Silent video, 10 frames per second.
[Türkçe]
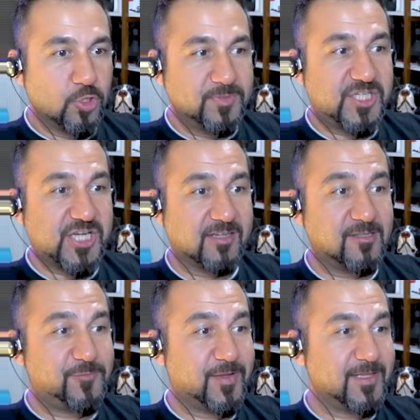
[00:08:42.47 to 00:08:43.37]
Oğlum
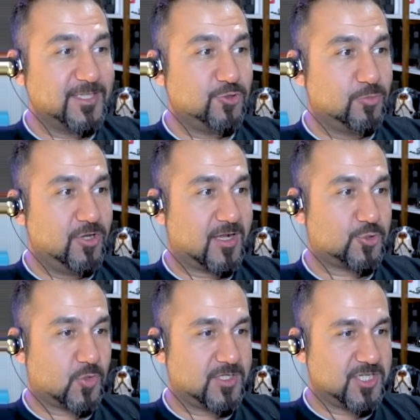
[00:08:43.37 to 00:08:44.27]
dışarıdan falan giriyor. Bu lak
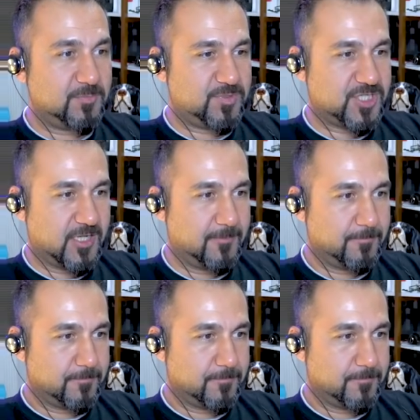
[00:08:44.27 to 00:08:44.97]
çok acayip bir şey.